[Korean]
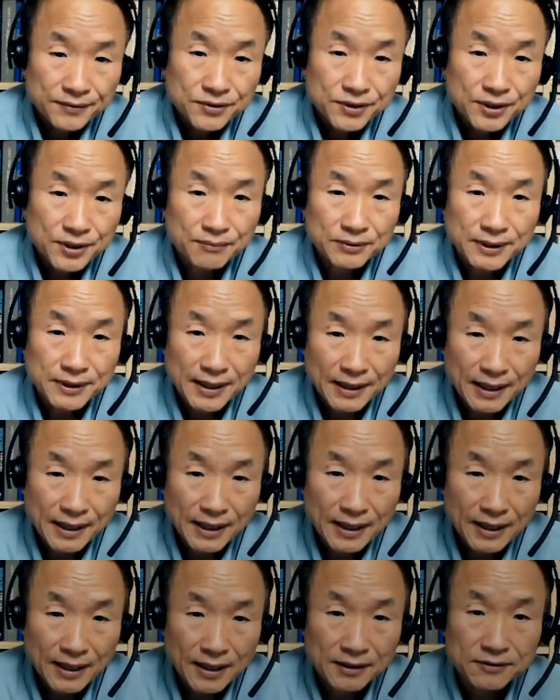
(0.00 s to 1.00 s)
처음부터
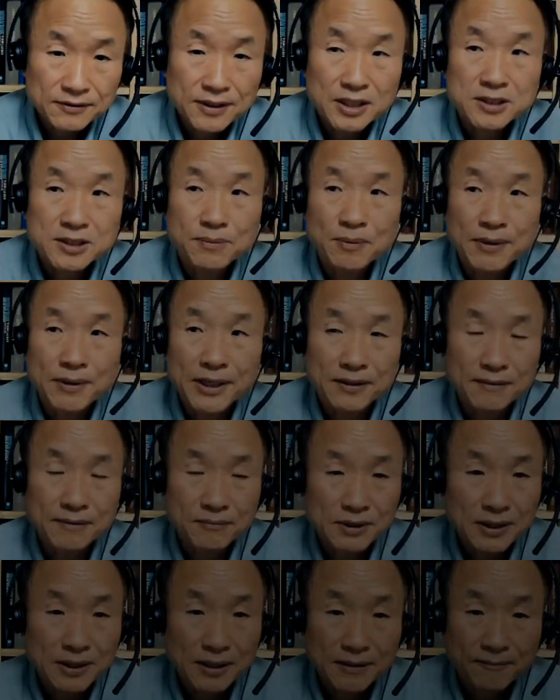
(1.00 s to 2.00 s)
하나하나 되짚어 봐야
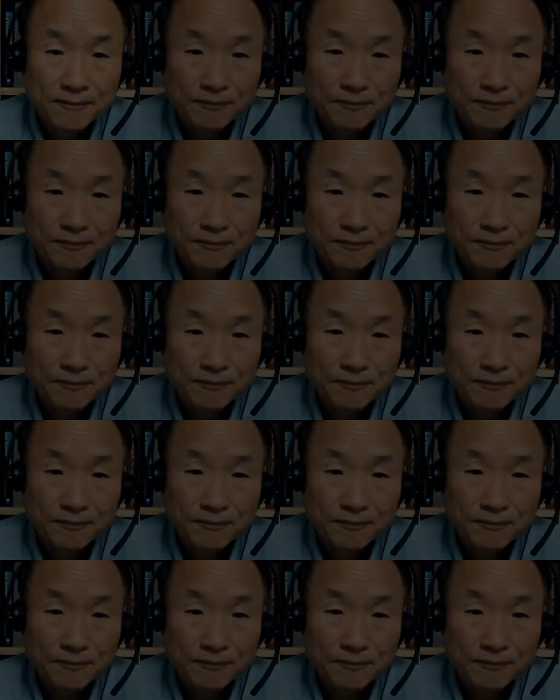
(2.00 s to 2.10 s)
됩니다.